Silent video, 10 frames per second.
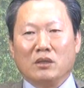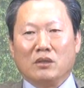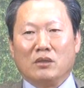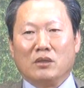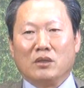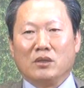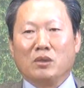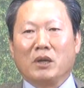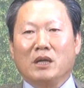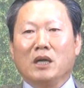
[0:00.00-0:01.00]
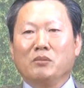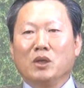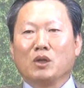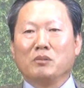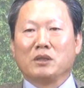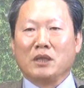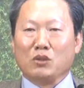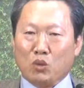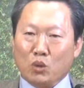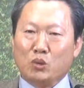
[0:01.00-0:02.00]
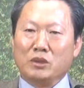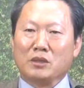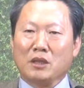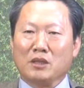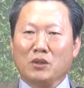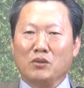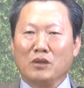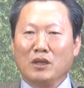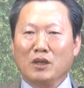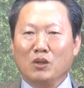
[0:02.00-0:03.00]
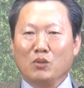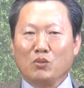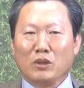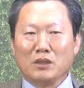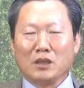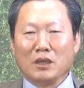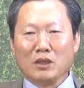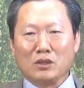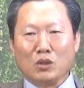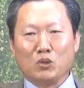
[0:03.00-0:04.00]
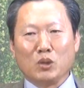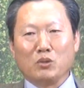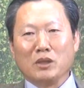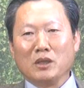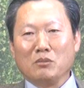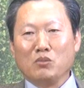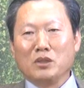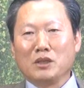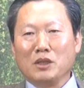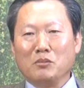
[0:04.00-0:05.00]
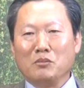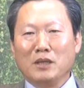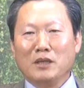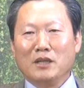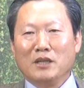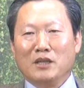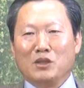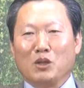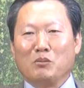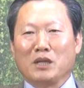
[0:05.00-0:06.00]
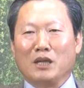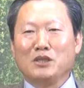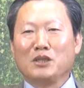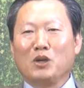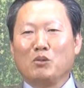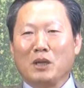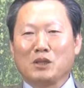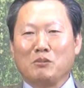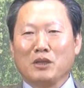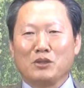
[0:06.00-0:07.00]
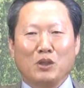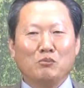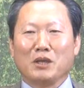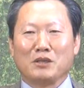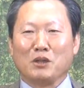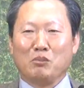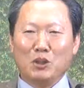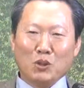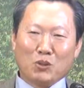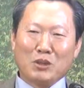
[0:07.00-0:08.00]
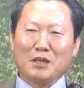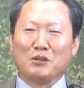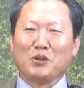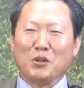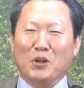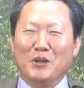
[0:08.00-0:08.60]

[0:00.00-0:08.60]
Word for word: 어, 여기 하나님이 여러분 그냥 들어올 수 있을 것 같아요? 우리 이제 전주에 우리 문영대님 여름에 간증하고 말씀한 거 전부 다 제가 비디오로 다 들어요.